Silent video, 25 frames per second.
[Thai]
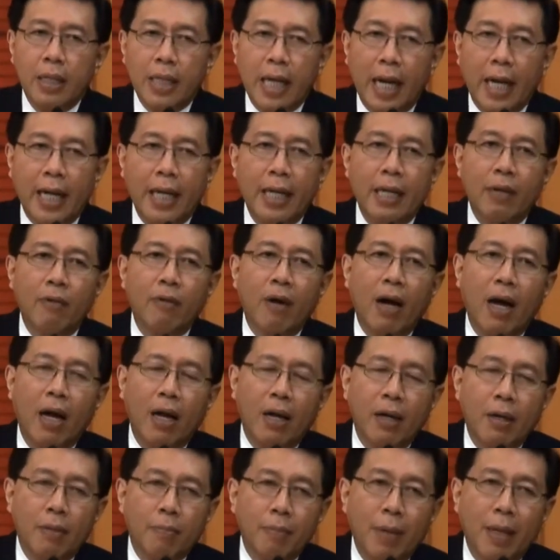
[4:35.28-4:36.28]
อย่างนี้เรียกว่า
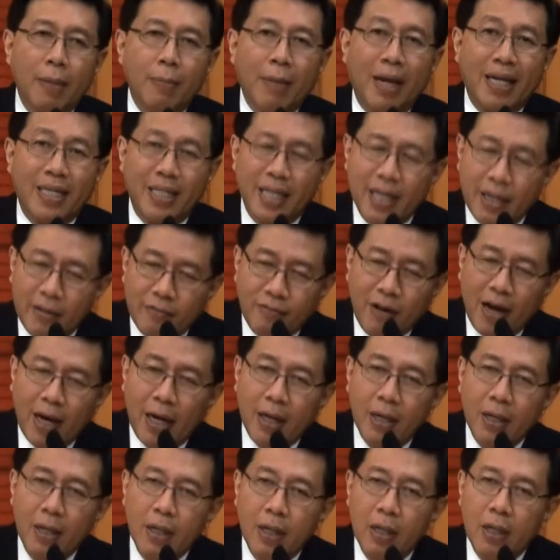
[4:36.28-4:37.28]
เป็น Matching Fund
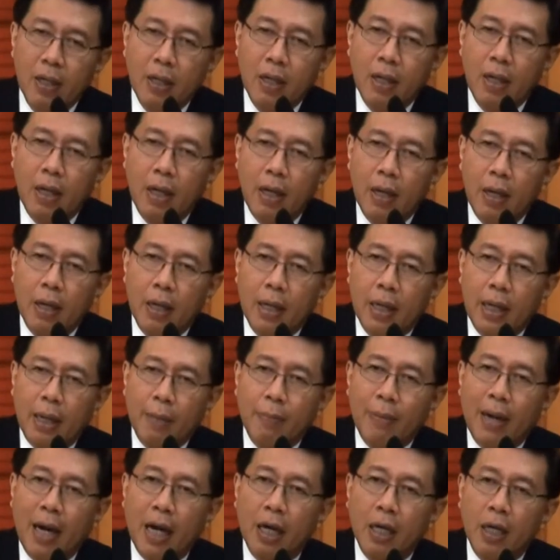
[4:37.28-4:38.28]

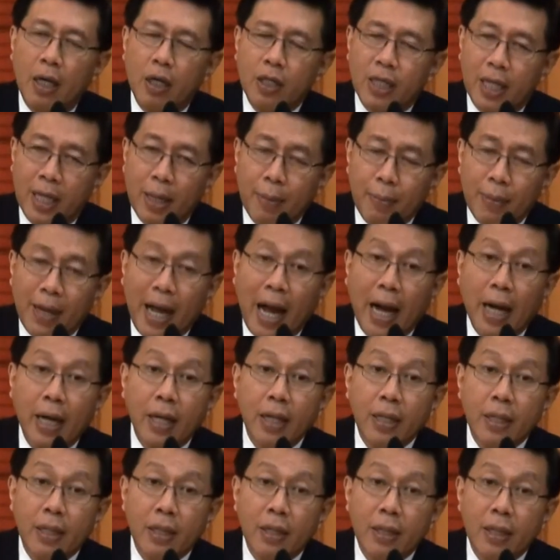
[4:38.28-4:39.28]
กำลังก็จะเข้มแข็ง
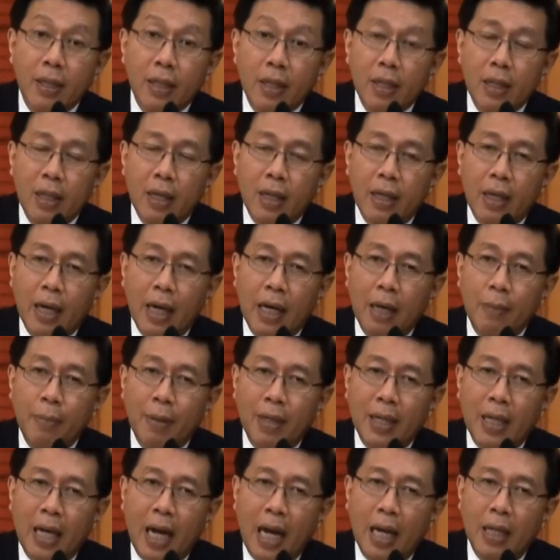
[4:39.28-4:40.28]
ขึ้นและก็เป็
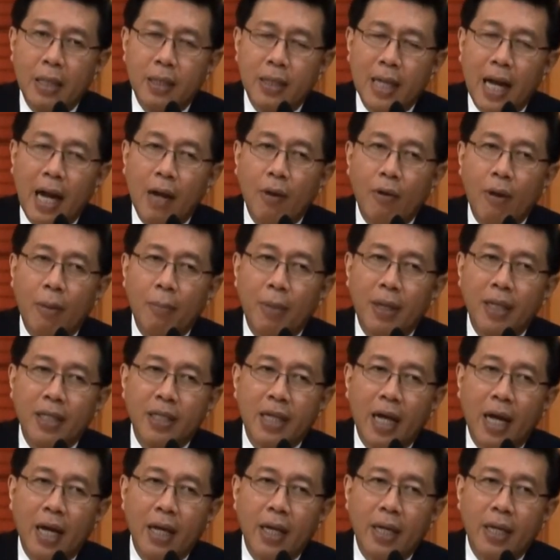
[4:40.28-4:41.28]
นการสร้างความมั่น
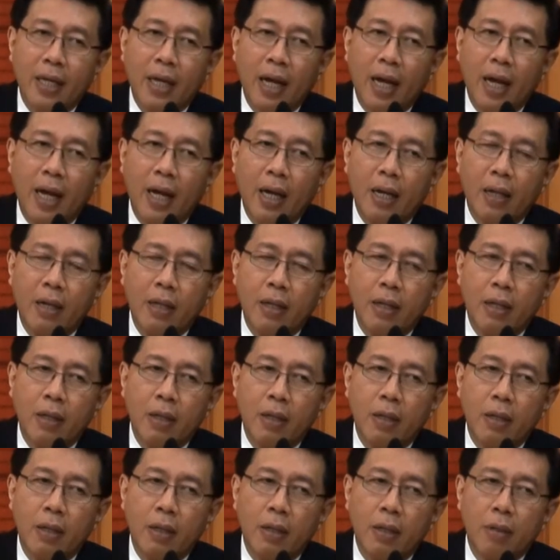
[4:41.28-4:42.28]
ใจให้แก่
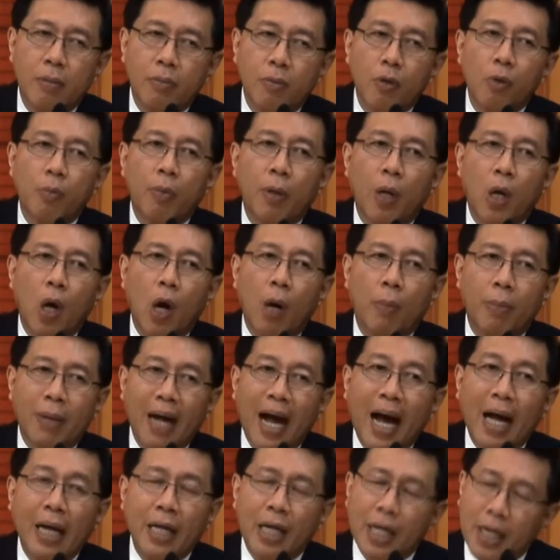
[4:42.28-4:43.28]
ผู้ประกอบ
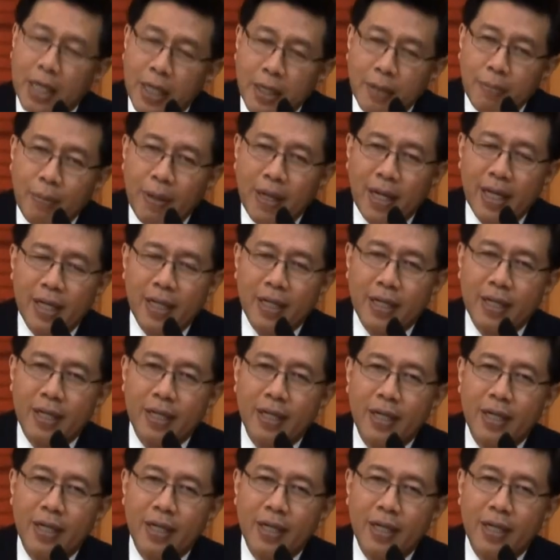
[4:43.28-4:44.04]
การยิ่งขึ้นไปอีก